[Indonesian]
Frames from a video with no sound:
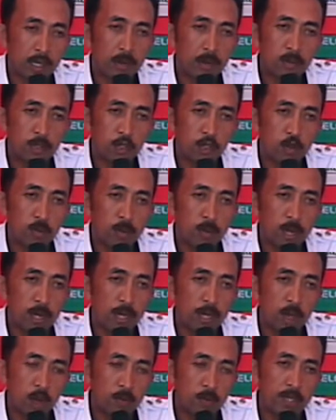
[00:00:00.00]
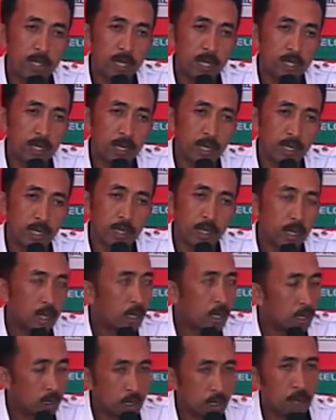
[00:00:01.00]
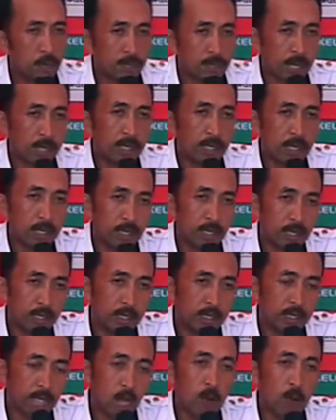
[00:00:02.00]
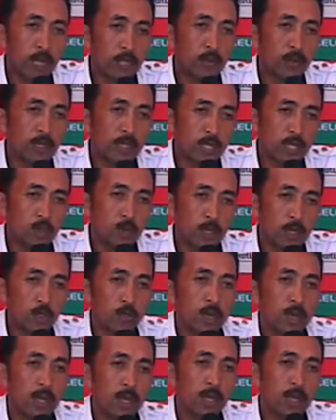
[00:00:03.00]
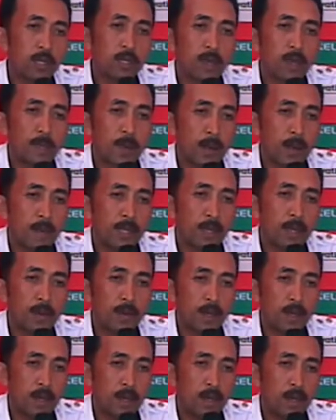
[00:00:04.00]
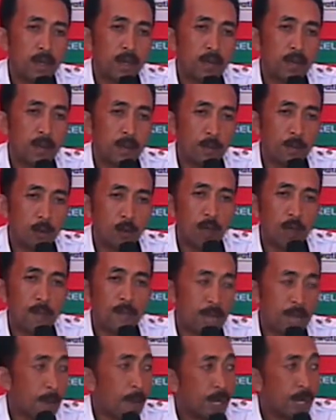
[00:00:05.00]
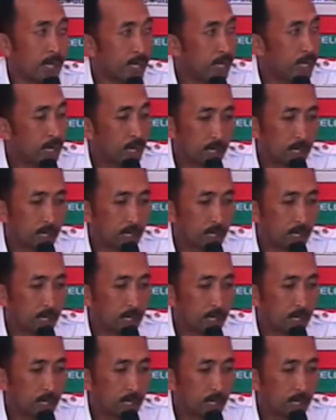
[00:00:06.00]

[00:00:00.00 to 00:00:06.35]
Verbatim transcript: mencoba kalau misalnya di, ya misalnya di sawah itu kita coba-coba dengan apa namanya uh, pola minapadi.